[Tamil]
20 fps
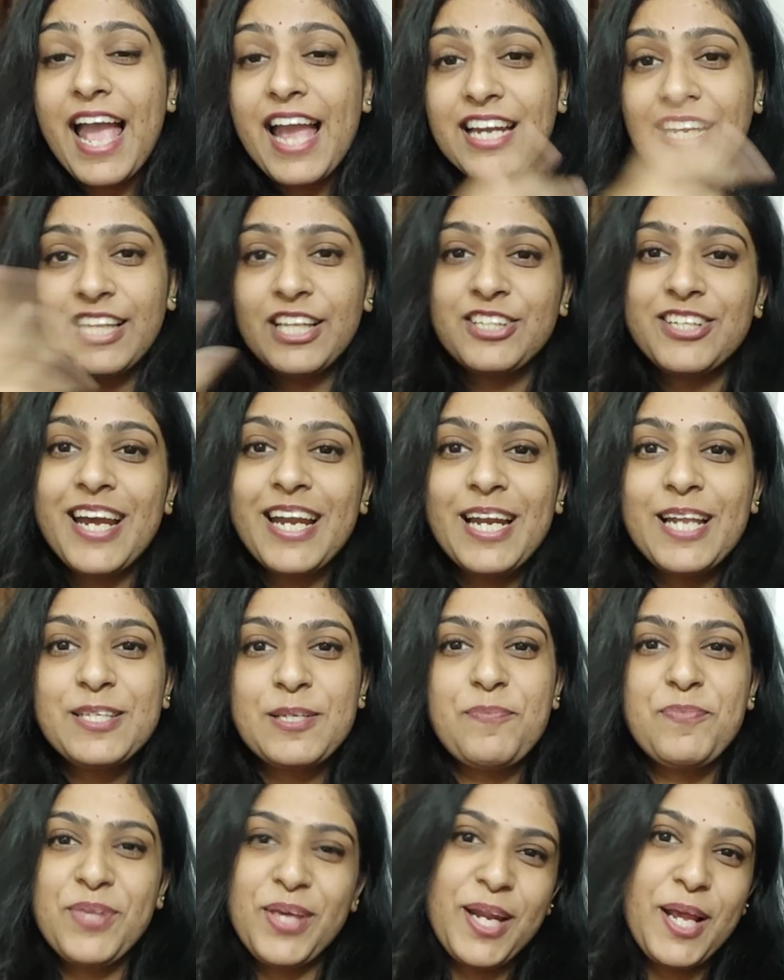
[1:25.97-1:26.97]
அண்ட் இந்த சேனலை
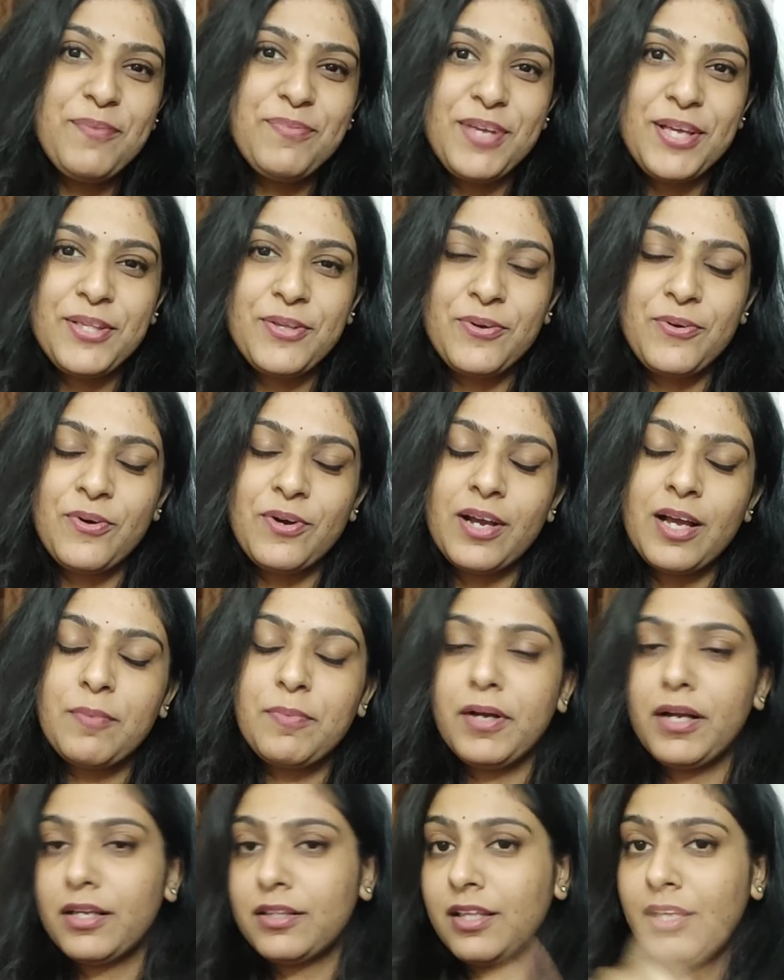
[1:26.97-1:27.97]
சப்ஸ்கிரைப்
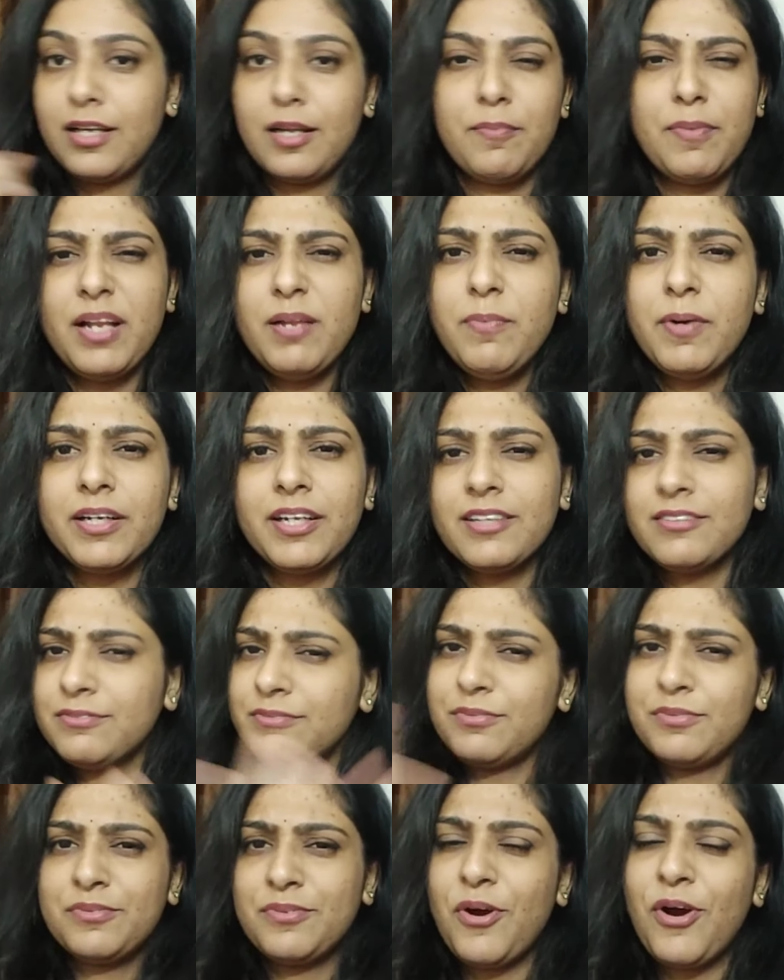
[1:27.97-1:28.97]
செய்துக்கோங்க பக்கத்தில் இருக்க பெல் பட்டன்
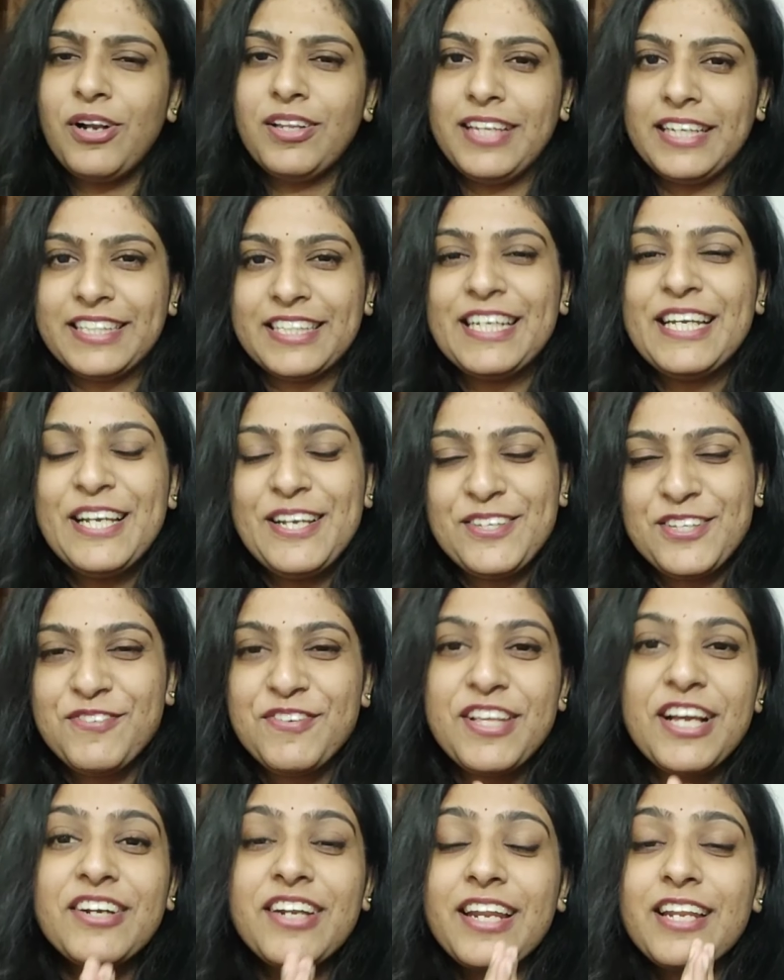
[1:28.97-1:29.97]
ஆல் தட் ஸோ
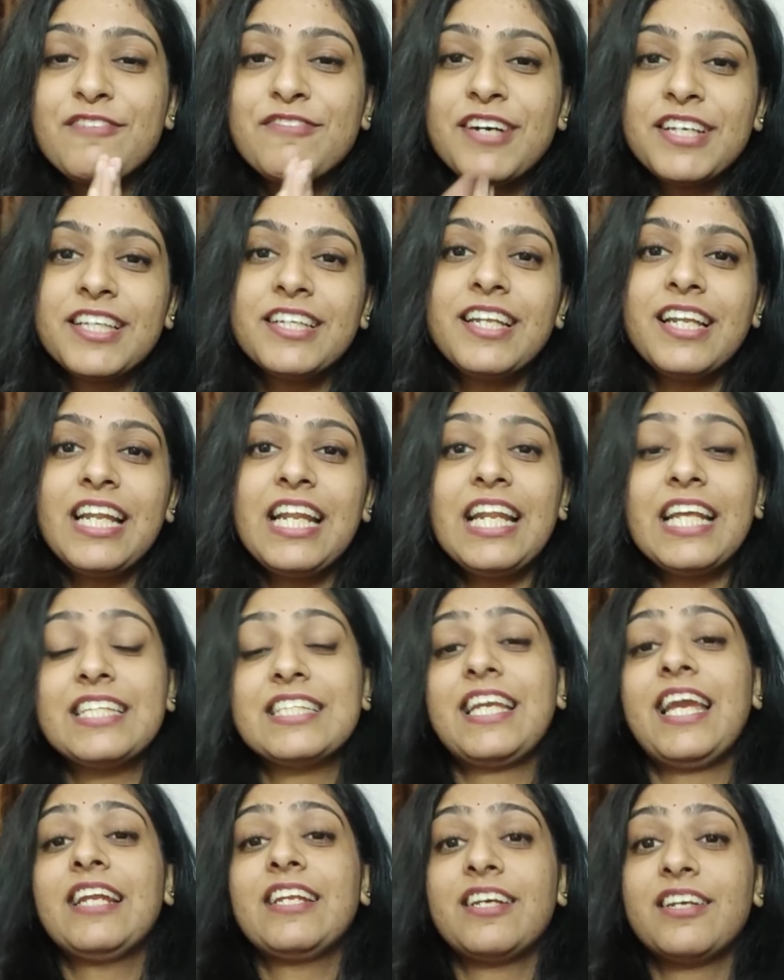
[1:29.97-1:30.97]
விதவுட் எனி ஃபர்தர் டிலே
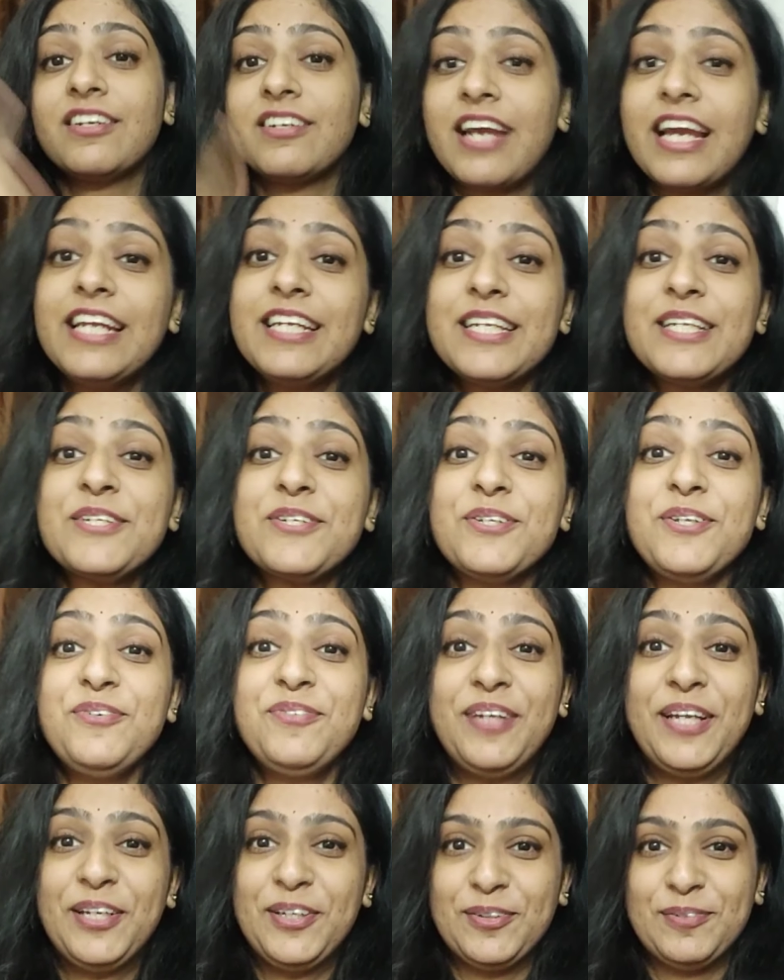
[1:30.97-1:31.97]
லெட்ஸ் கெட் ரைட் இன் டு த
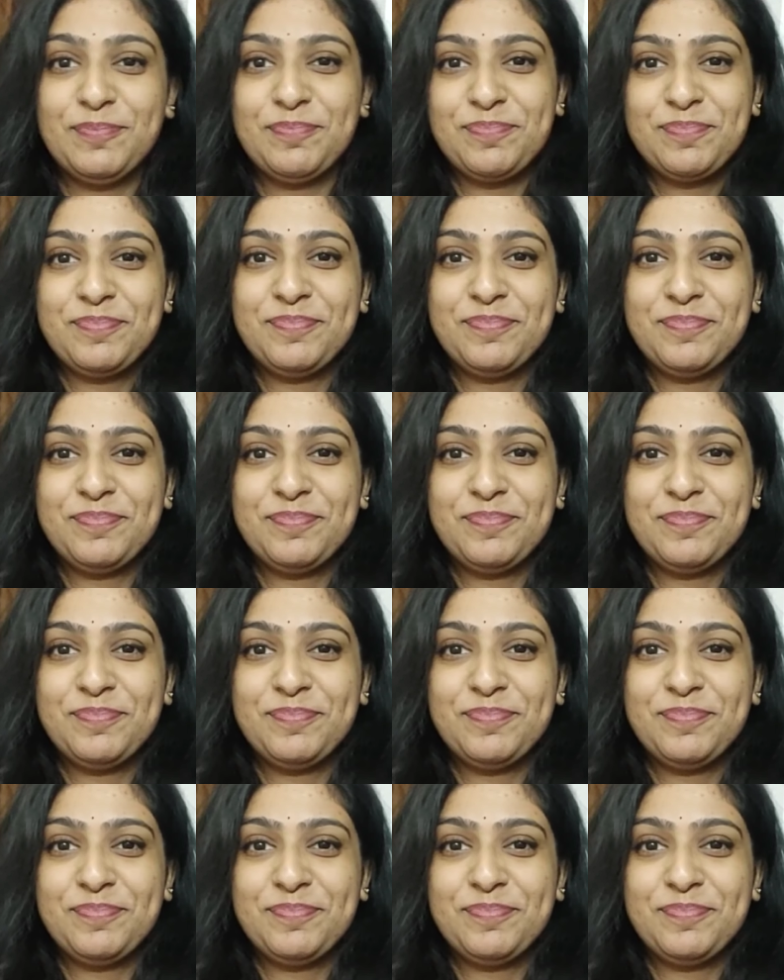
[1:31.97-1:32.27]
வீடியோ